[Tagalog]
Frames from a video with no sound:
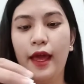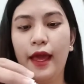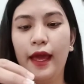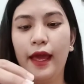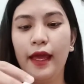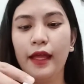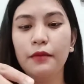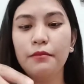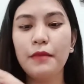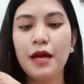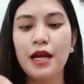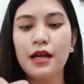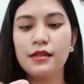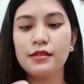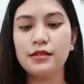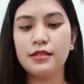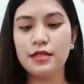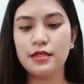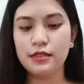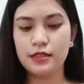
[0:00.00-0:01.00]
And mga
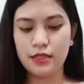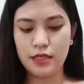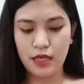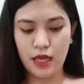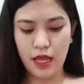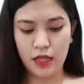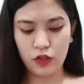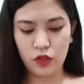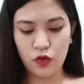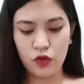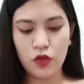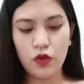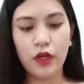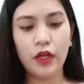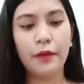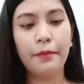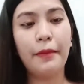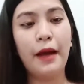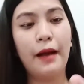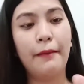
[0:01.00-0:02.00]
sisi, ito yung
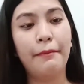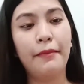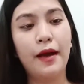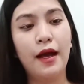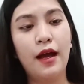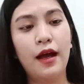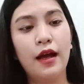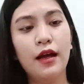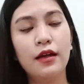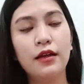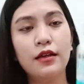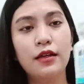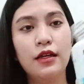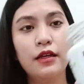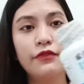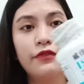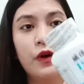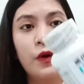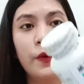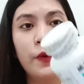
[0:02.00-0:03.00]
ipapa
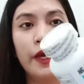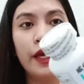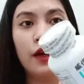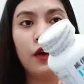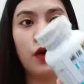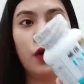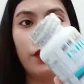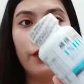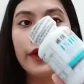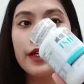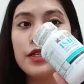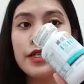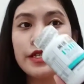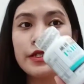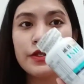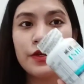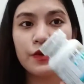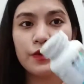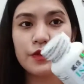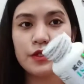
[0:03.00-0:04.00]
giveaway ko which
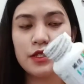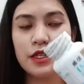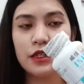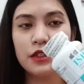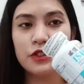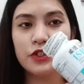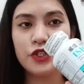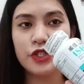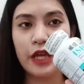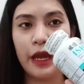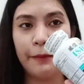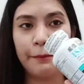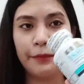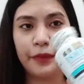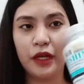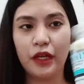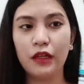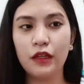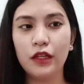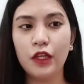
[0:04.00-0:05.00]
is yung sealed
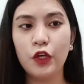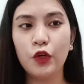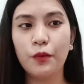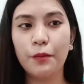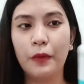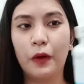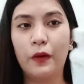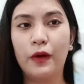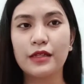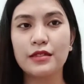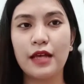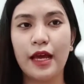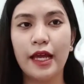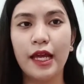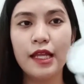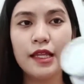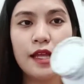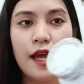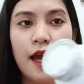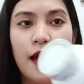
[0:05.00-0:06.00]
syempre, hindi yung bawas.
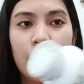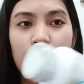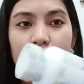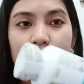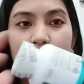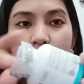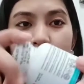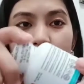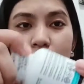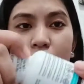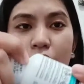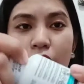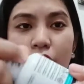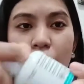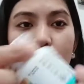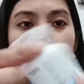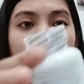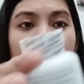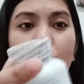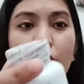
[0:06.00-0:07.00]
Ayan ha, kitang-kita
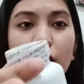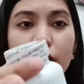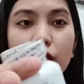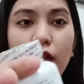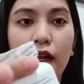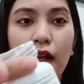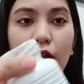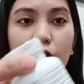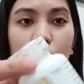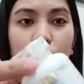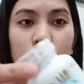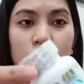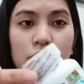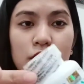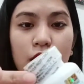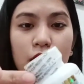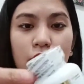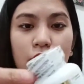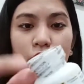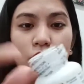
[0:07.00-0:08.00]
nyo, saradong
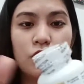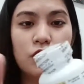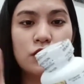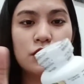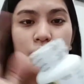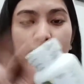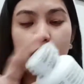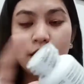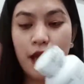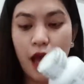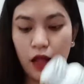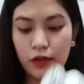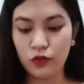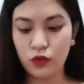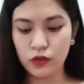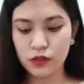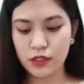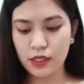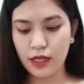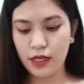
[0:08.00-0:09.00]
sarado,
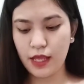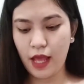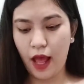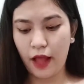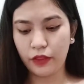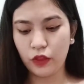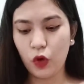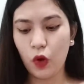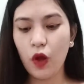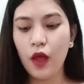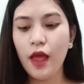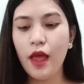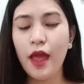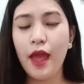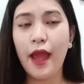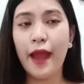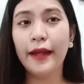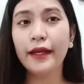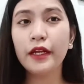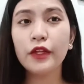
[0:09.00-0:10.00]
silyadong silyado.
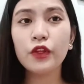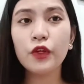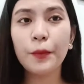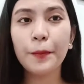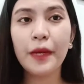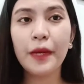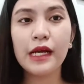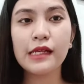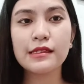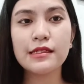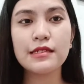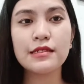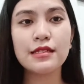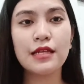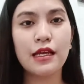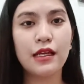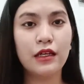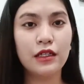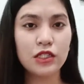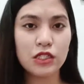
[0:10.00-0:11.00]
And ito mga sis, sa
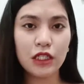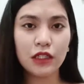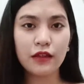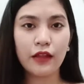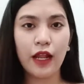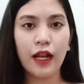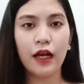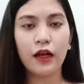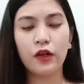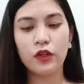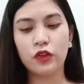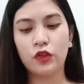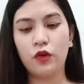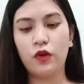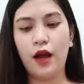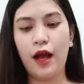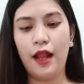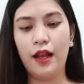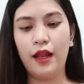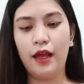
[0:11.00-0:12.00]
Ishin talaga to
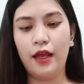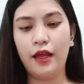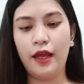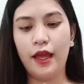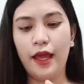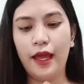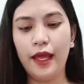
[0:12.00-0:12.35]
galing.